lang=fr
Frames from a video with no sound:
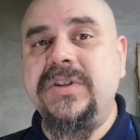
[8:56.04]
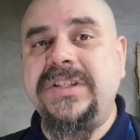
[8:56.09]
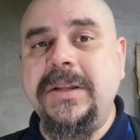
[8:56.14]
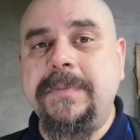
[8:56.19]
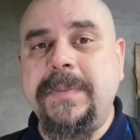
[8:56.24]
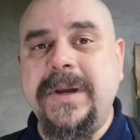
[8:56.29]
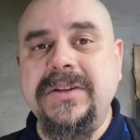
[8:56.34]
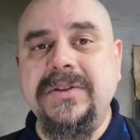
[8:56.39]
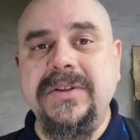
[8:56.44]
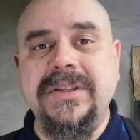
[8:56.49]
que
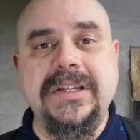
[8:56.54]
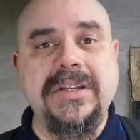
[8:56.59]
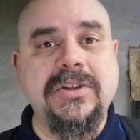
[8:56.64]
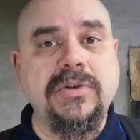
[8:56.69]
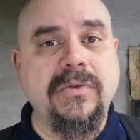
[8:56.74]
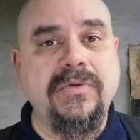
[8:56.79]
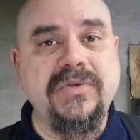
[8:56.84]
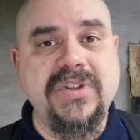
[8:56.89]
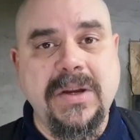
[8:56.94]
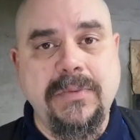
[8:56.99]
cette
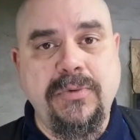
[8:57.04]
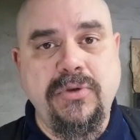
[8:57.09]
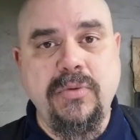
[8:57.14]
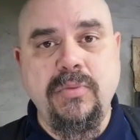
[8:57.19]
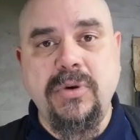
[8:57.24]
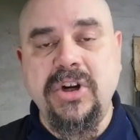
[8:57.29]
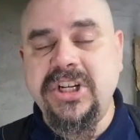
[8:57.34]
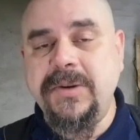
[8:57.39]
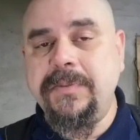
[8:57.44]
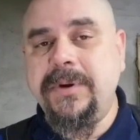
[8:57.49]
présentation vous a plu.
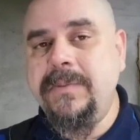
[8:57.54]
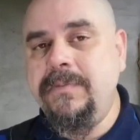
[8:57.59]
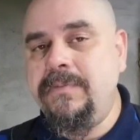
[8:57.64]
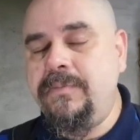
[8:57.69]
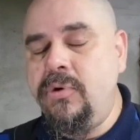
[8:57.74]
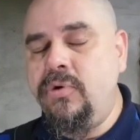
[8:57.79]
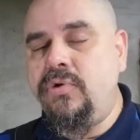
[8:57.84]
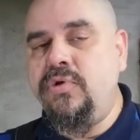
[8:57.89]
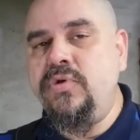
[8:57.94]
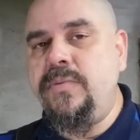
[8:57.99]
Moi, j'ai pris
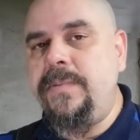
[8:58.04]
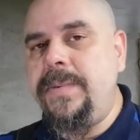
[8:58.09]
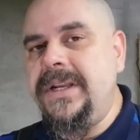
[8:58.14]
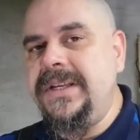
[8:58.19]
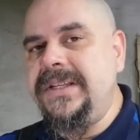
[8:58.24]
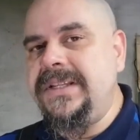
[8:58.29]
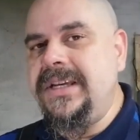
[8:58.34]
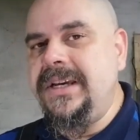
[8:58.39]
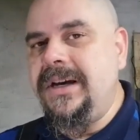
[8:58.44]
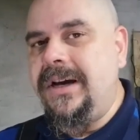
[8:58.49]
beaucoup de
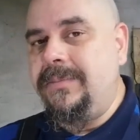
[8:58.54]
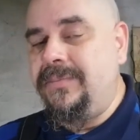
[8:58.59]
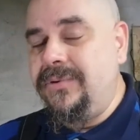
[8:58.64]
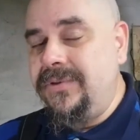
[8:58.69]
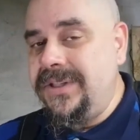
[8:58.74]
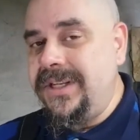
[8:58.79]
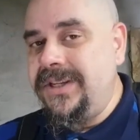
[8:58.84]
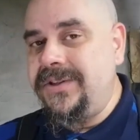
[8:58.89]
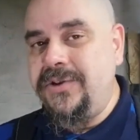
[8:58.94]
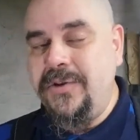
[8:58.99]
plaisir à
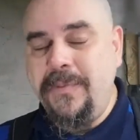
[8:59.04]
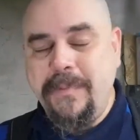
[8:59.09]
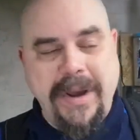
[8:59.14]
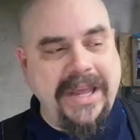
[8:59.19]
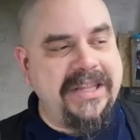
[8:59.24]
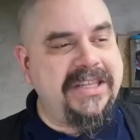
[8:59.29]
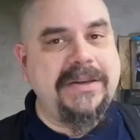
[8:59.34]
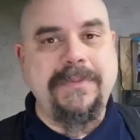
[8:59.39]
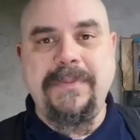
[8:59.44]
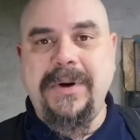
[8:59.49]
poser ce
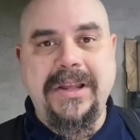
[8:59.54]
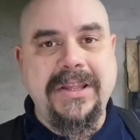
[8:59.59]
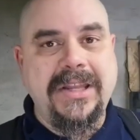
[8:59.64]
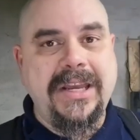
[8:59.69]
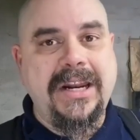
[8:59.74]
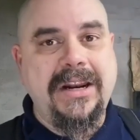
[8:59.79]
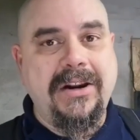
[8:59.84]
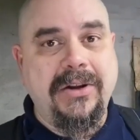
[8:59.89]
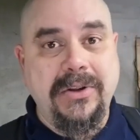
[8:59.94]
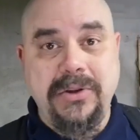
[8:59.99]
bâti
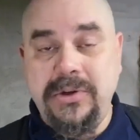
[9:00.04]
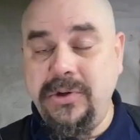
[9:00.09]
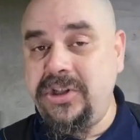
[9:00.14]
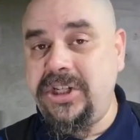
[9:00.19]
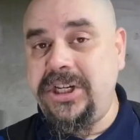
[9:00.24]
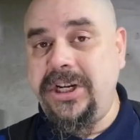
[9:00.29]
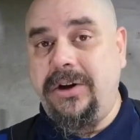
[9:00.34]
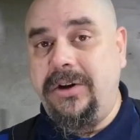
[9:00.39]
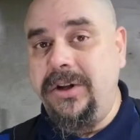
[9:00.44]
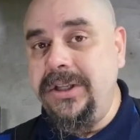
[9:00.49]
panel de
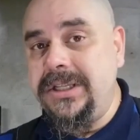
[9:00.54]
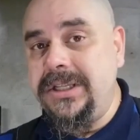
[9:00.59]
chez